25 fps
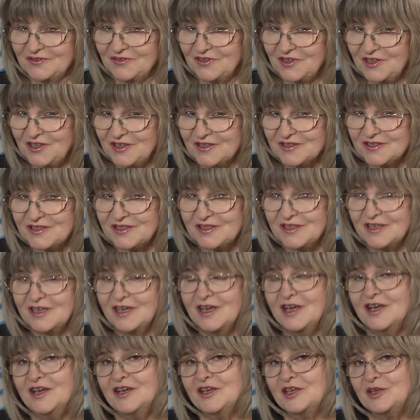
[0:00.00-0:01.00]

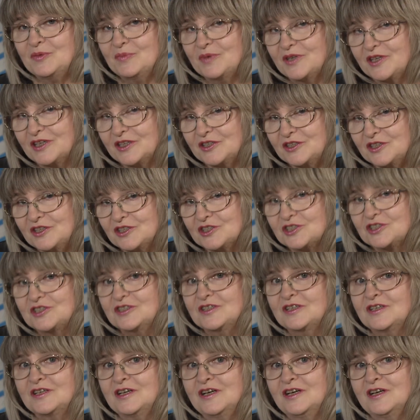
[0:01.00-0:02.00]
конференции. И мы,
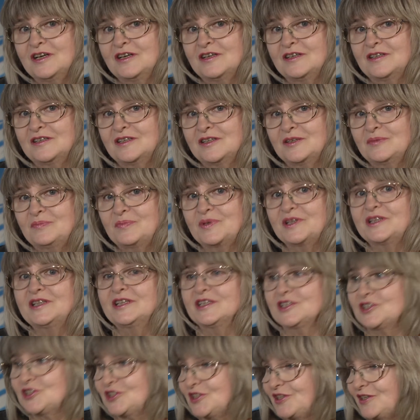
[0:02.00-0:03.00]
конечно, а,
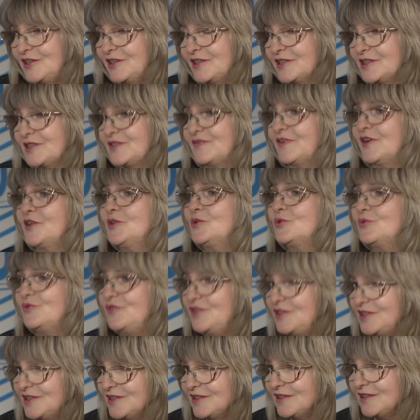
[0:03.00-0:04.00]
предложили свое
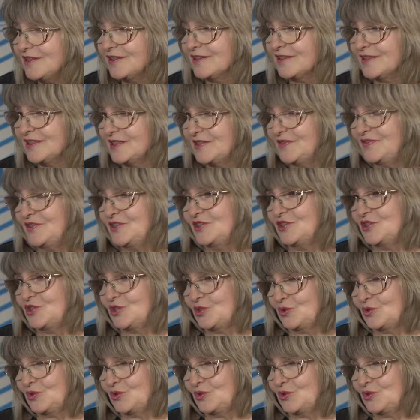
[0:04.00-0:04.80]
видение развития